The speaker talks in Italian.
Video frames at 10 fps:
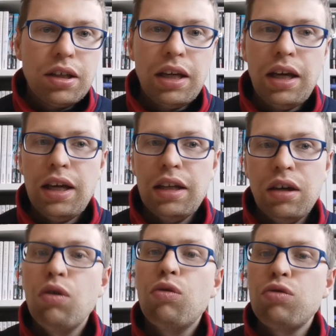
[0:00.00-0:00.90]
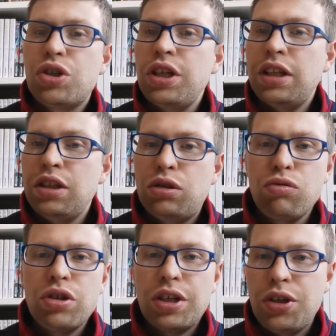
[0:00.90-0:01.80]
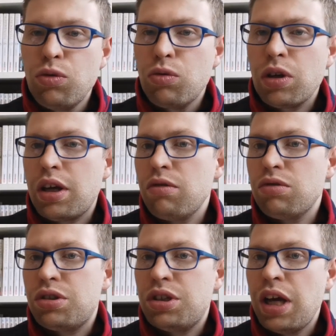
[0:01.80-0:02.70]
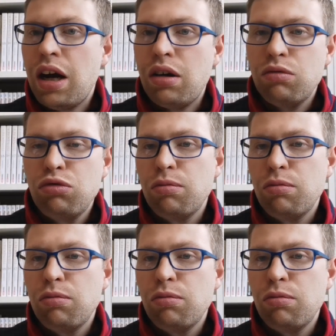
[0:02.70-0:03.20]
che eh, uccide e distrugge chiunque che non sia un